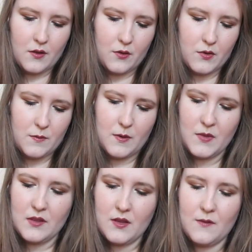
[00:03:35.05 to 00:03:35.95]
jak dobrze
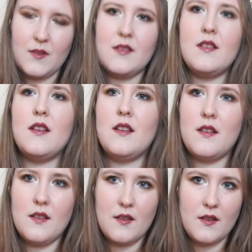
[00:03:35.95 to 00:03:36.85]
pamiętam, więc e,
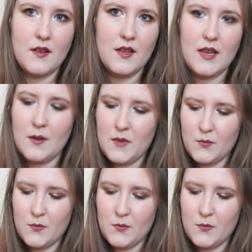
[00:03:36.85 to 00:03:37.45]
ja